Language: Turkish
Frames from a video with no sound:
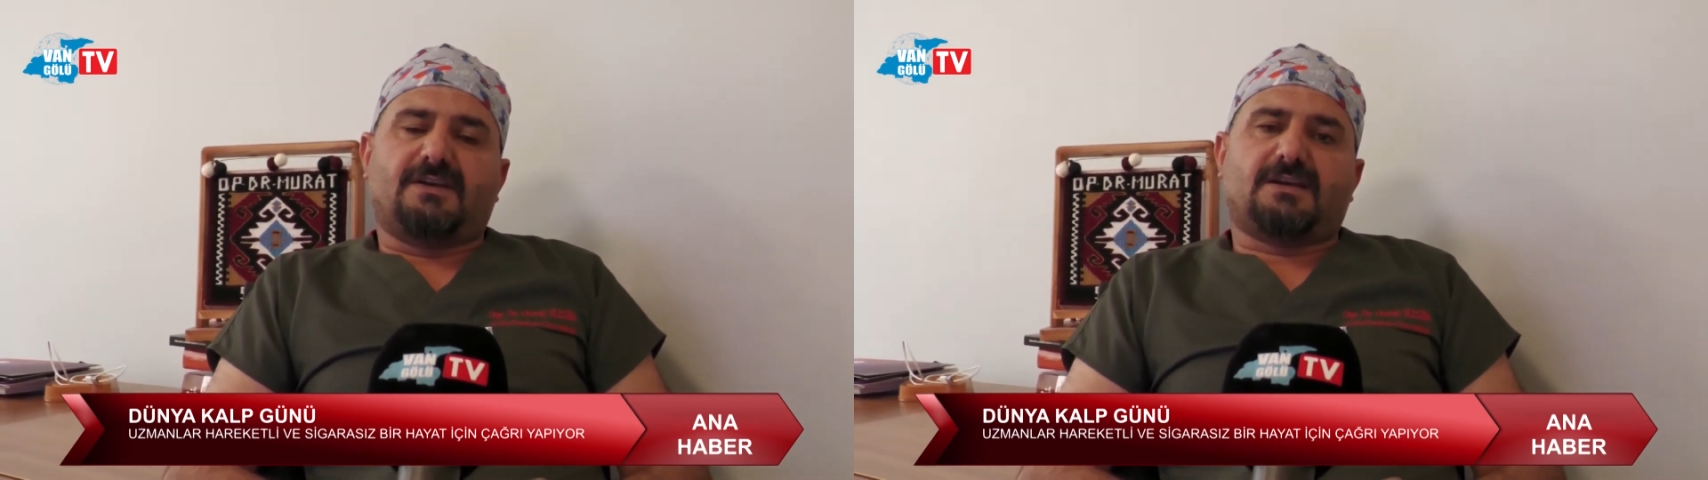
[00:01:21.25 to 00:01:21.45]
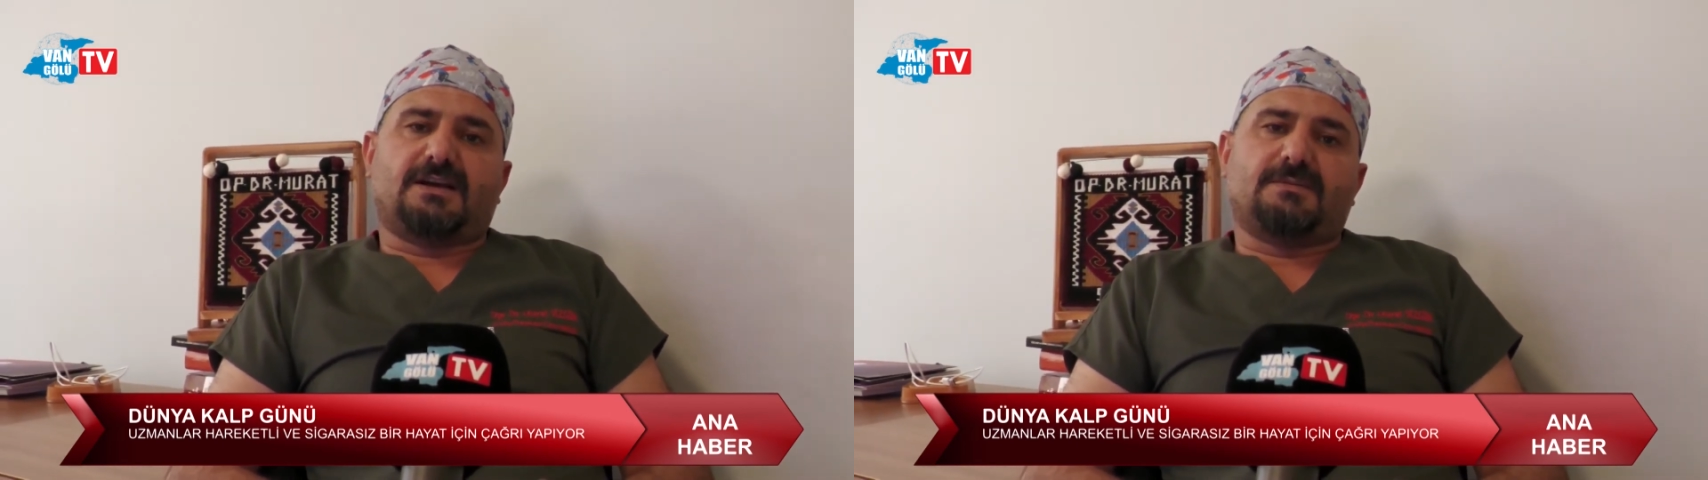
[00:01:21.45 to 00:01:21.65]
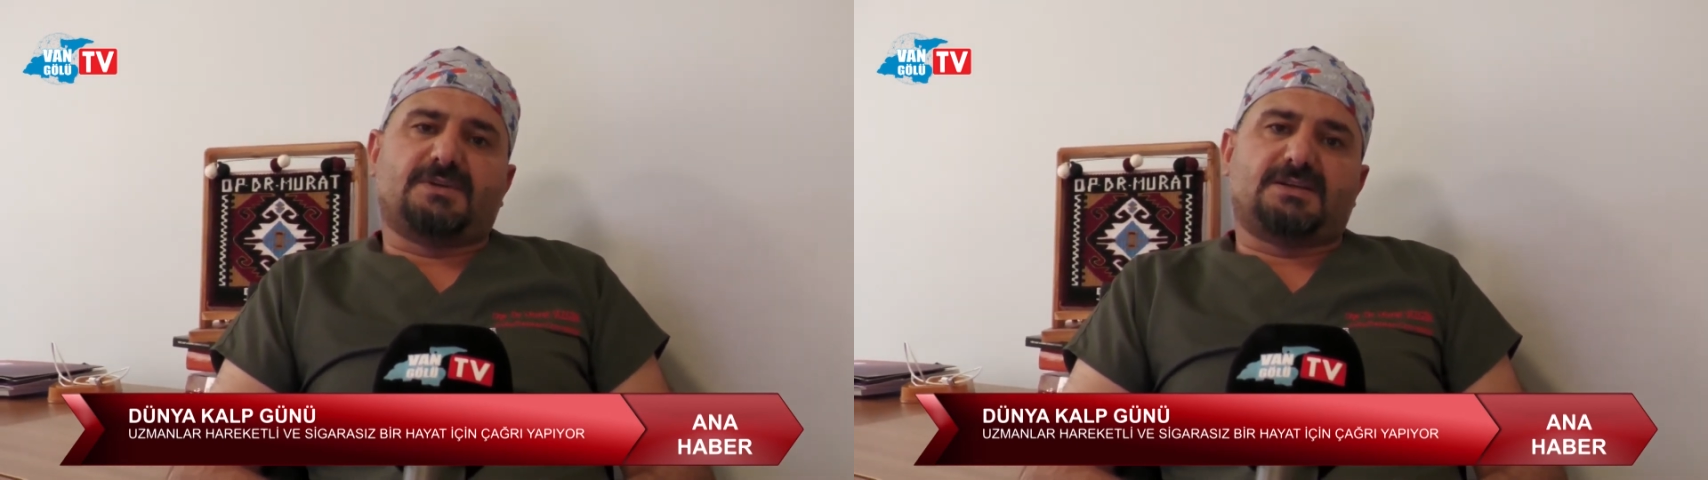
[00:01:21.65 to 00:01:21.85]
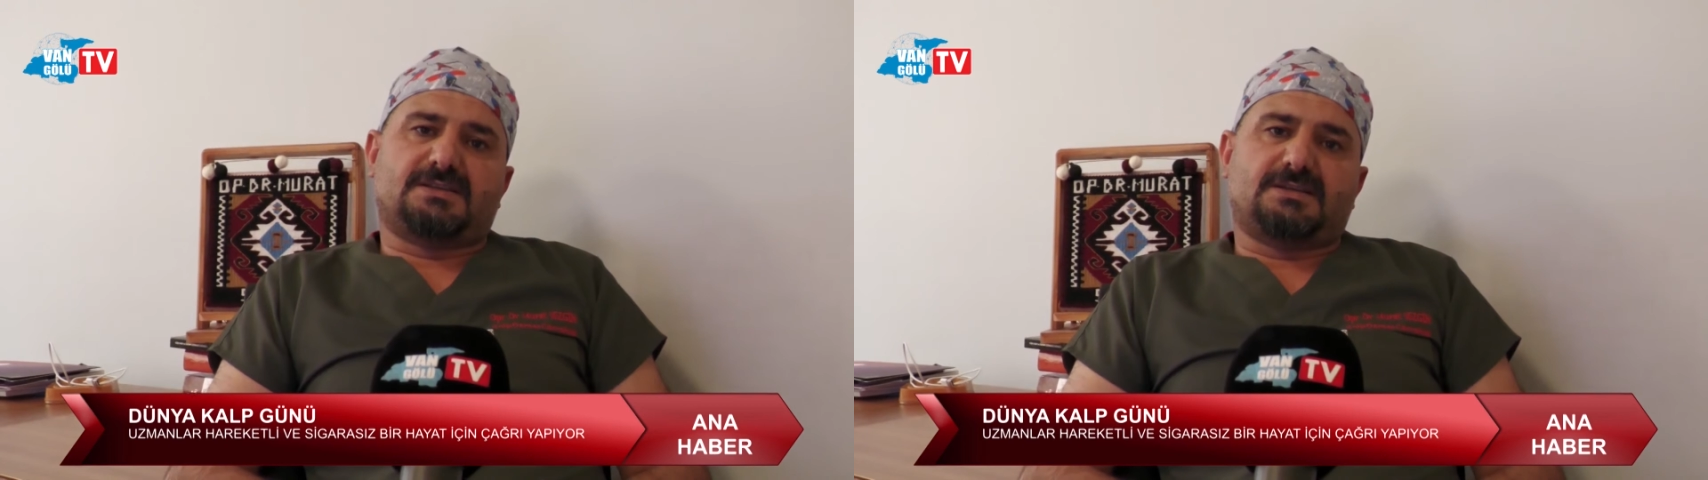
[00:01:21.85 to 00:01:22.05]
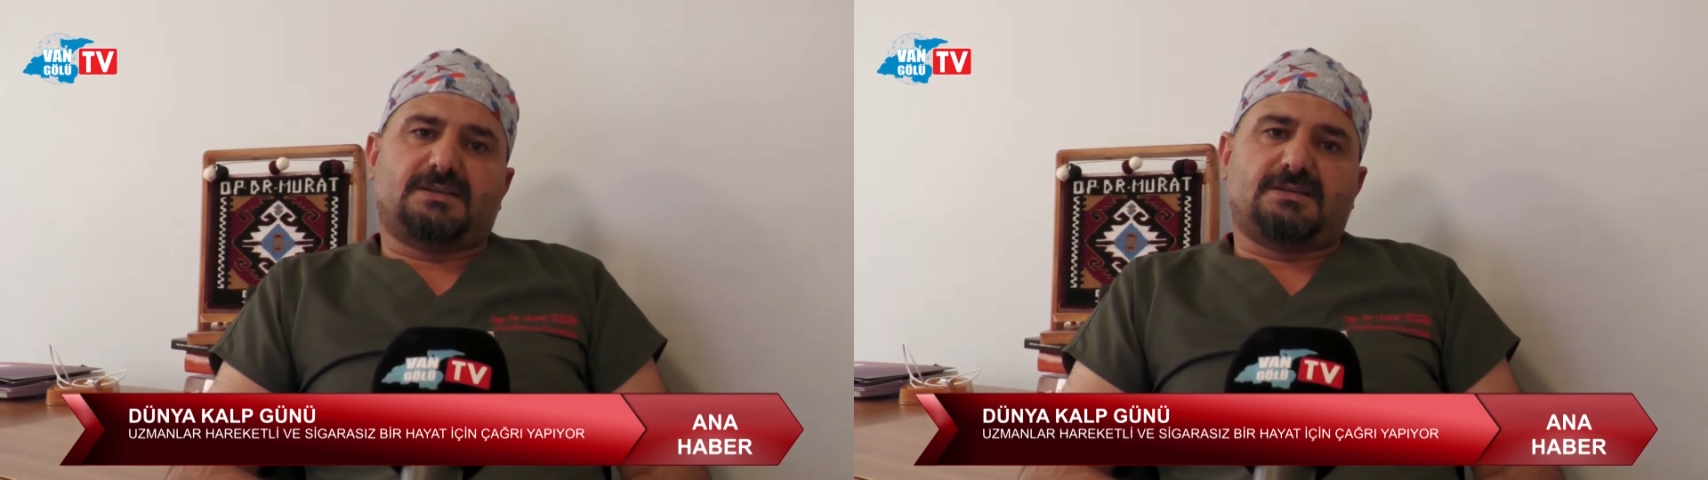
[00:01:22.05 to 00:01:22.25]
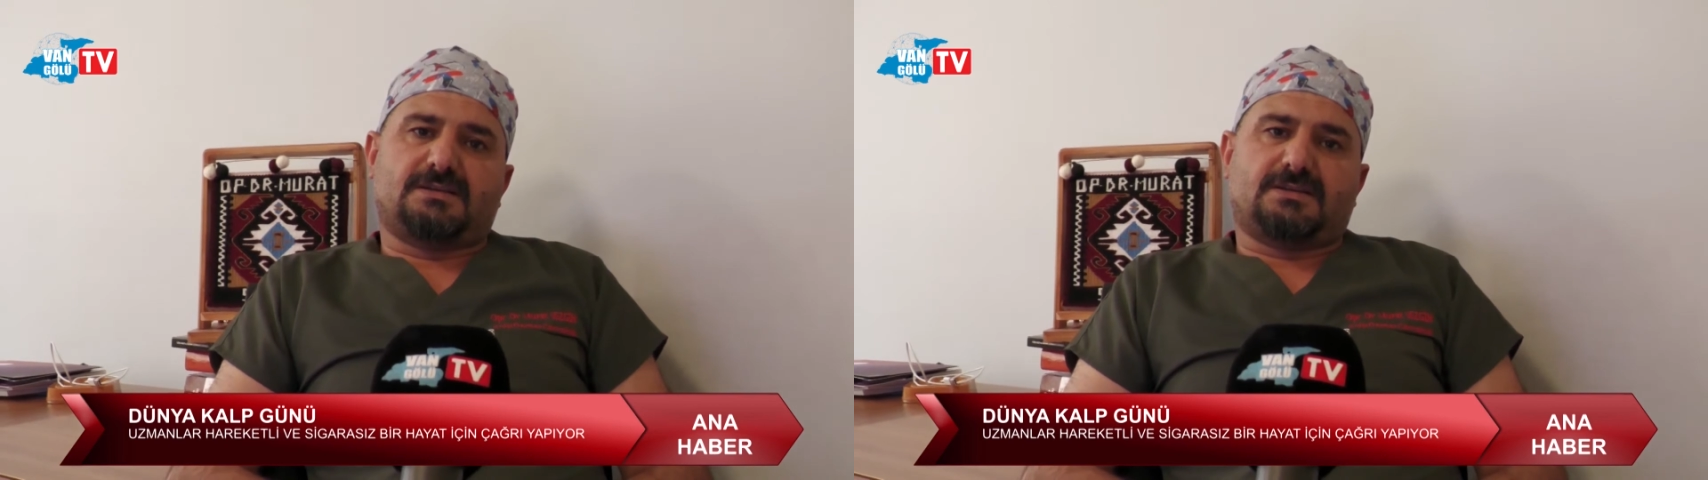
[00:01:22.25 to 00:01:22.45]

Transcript: ve kalp krizinin